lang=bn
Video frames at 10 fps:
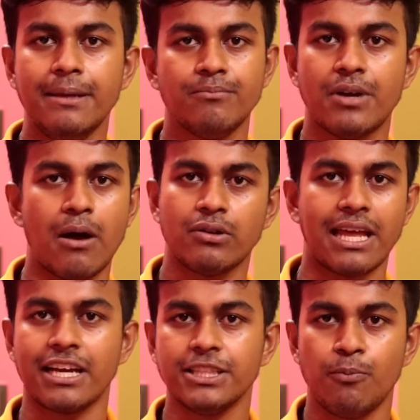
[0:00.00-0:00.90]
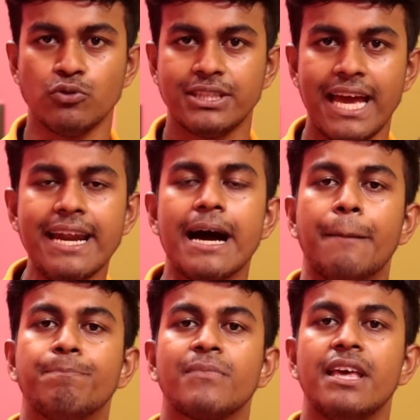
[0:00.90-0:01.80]
নিয়ে তার কাছে পৌঁছে দেয়
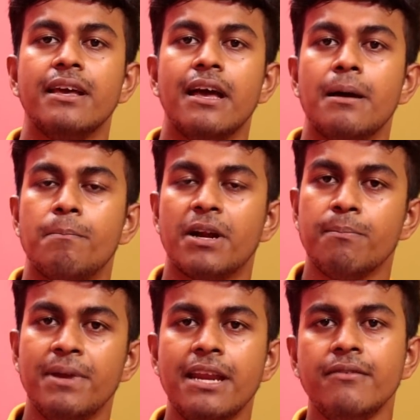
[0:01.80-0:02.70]
না মানে